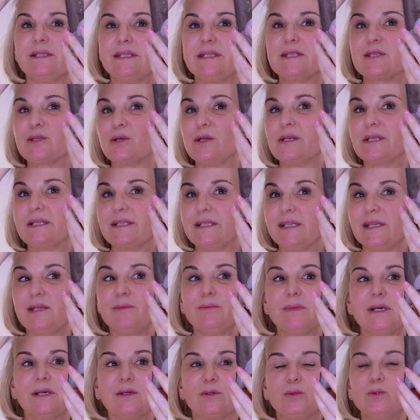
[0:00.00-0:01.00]
die sollten
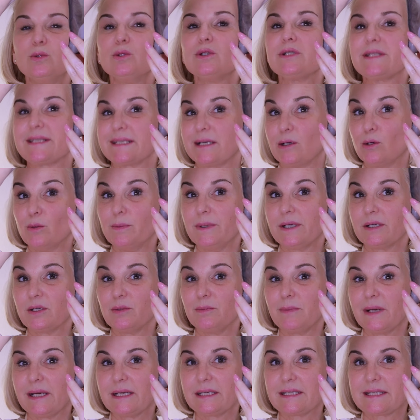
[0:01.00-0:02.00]
immer gut sauber
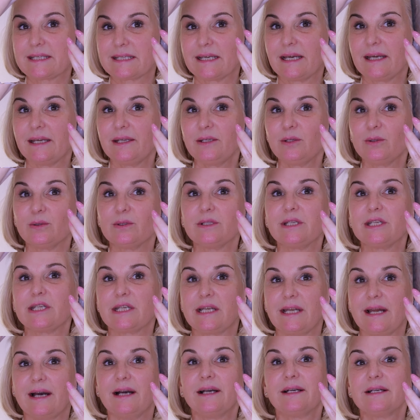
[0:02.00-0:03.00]
gemacht sein und ich
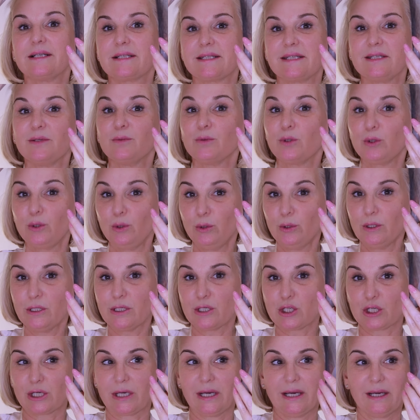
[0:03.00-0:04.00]
lagere sie im
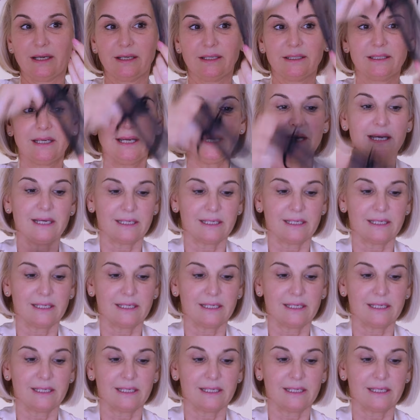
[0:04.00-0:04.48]
Kühlschrank.